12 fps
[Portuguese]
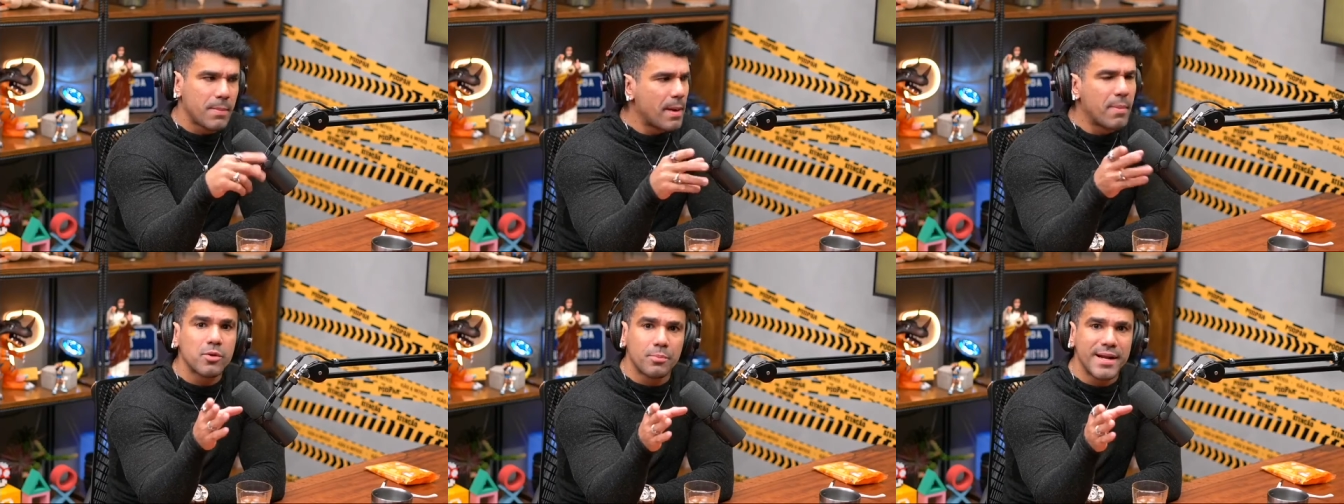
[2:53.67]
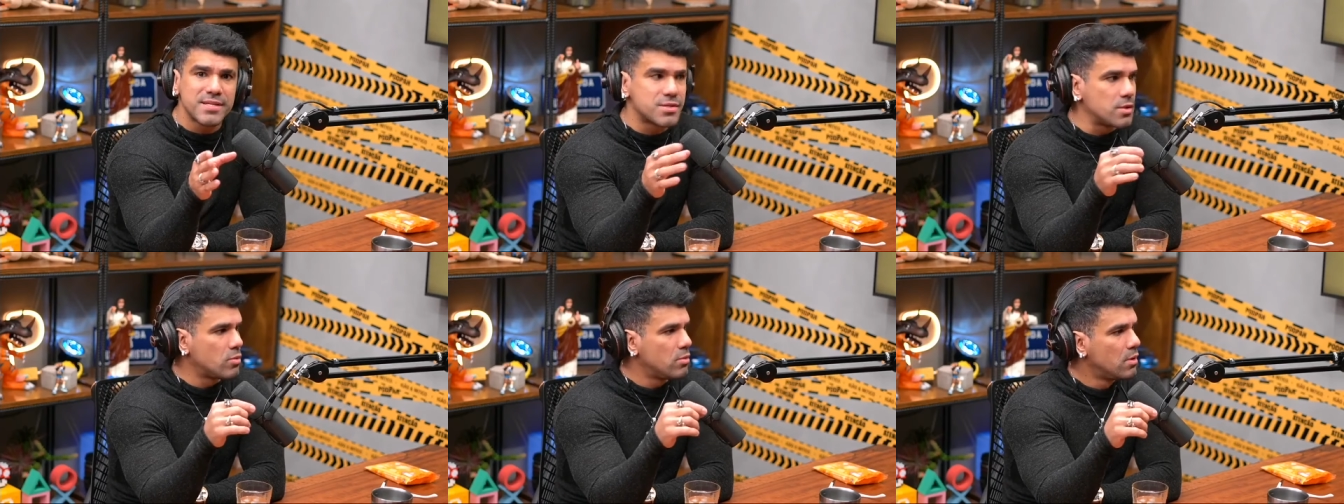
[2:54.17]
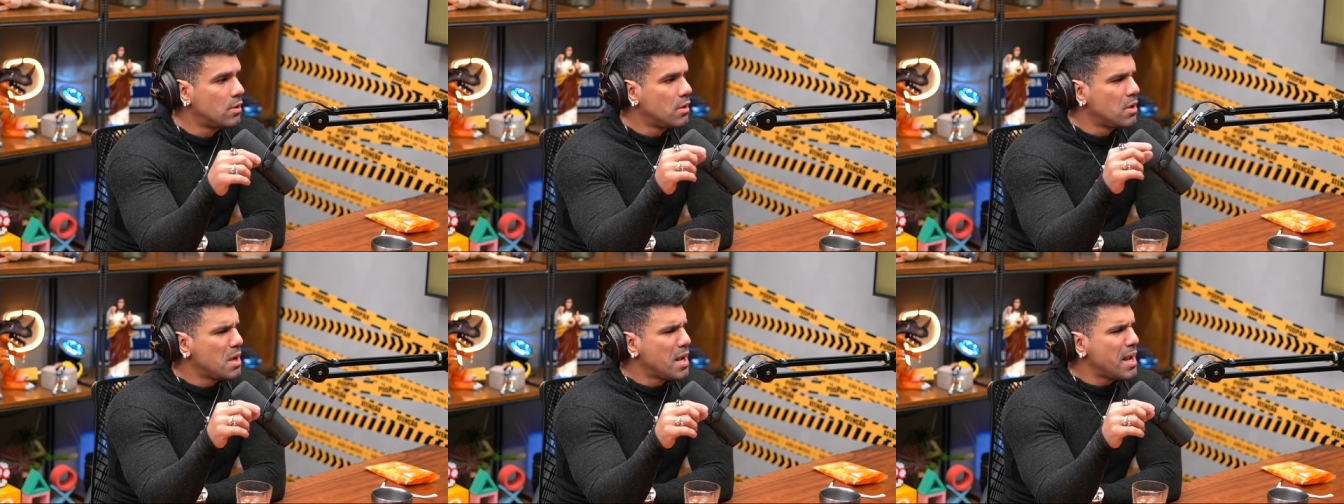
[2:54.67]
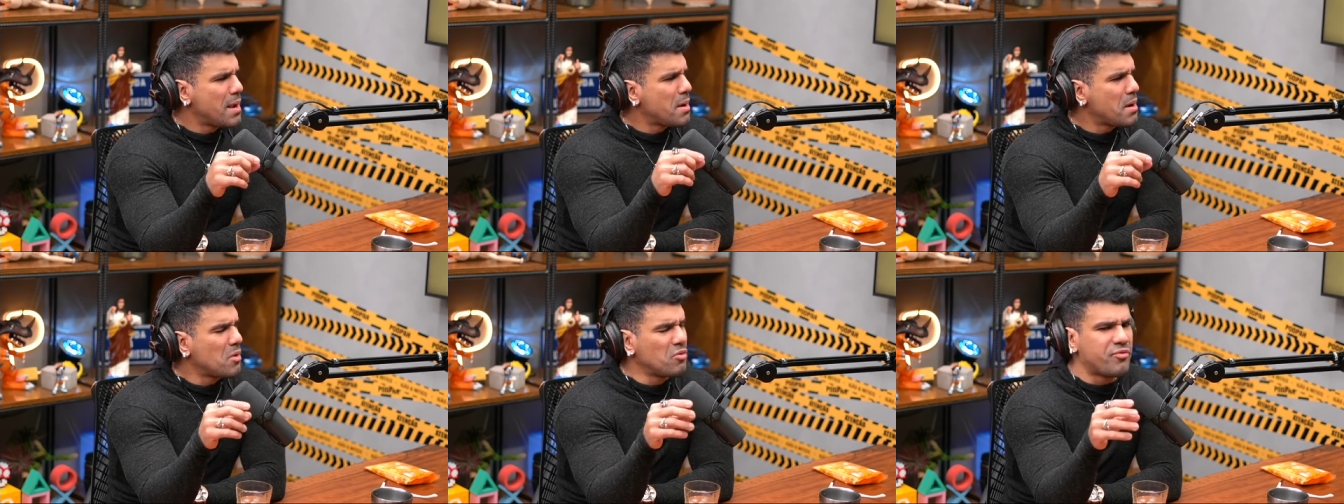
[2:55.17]
Bebê Banco do Brasil. Sim. Uhum.
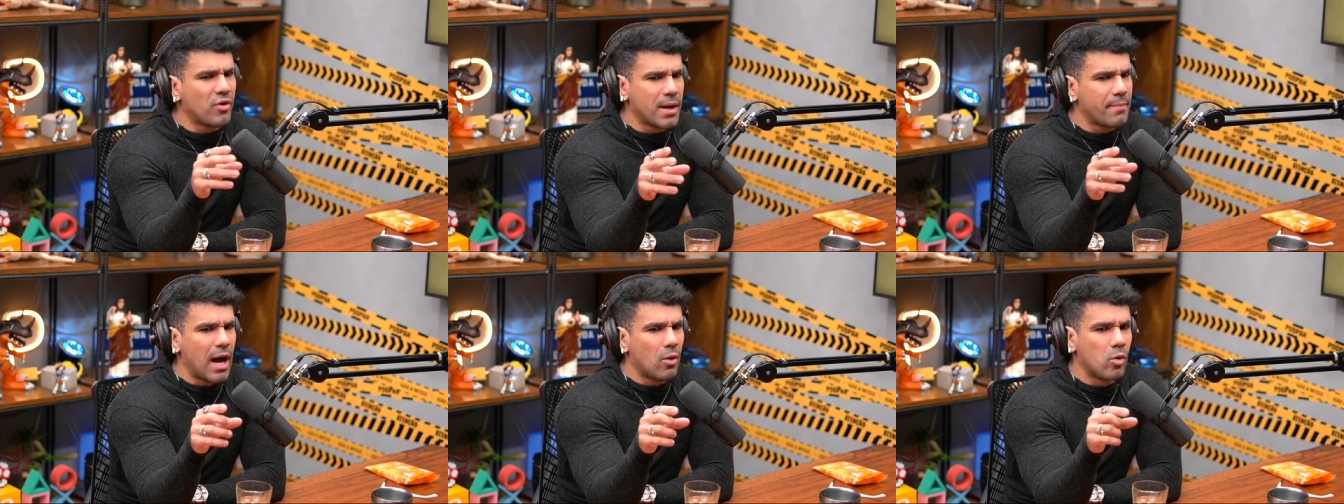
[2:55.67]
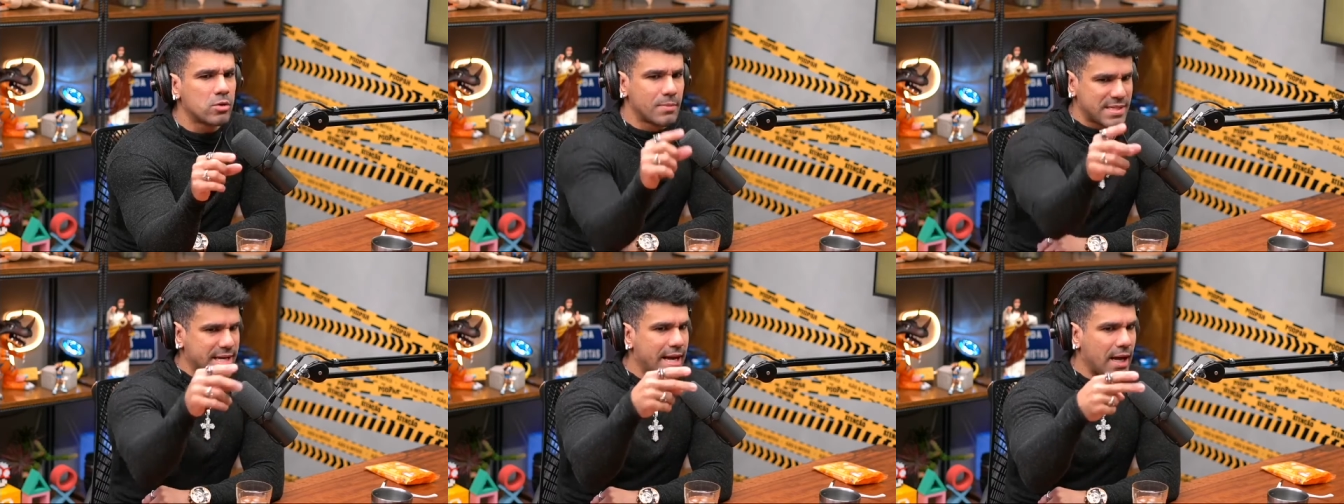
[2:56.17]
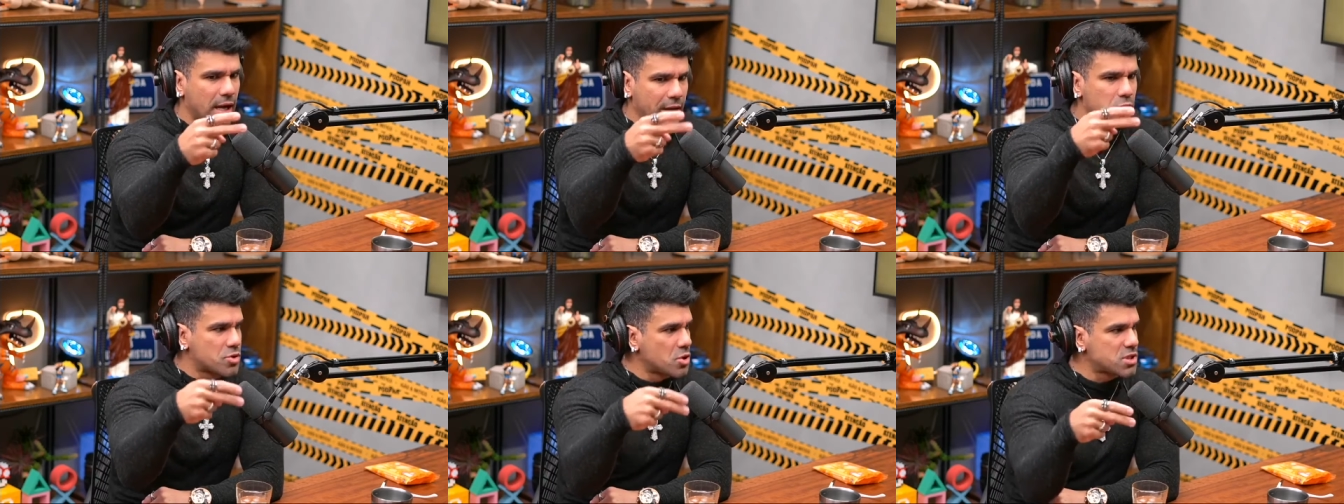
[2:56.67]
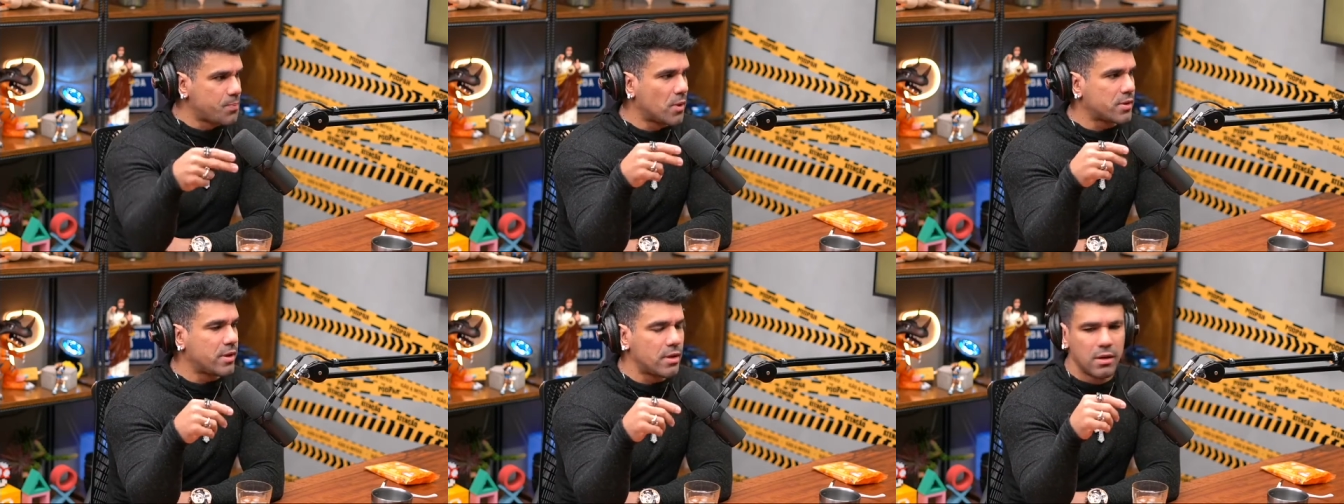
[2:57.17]
Eu não vou lembrar o outro, mas era, era os dois que
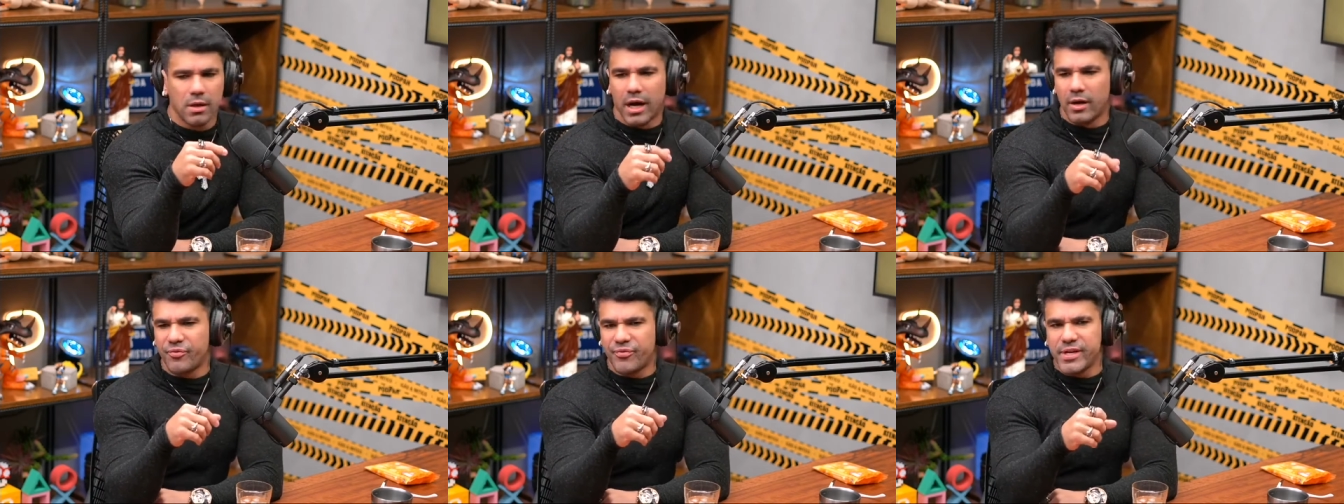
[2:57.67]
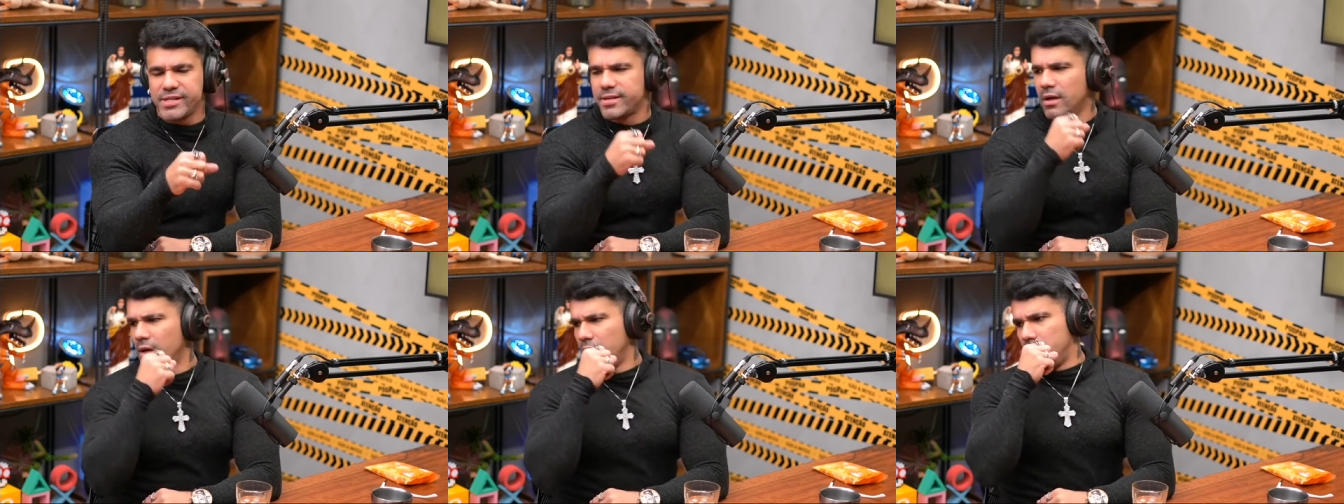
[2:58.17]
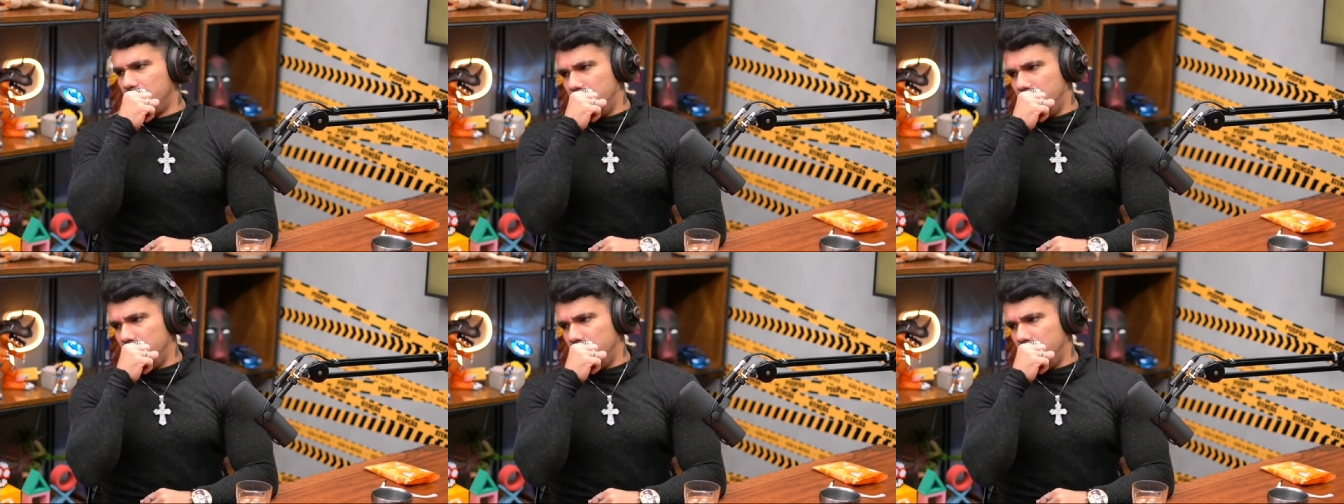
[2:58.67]
podia. Aí eu fiz.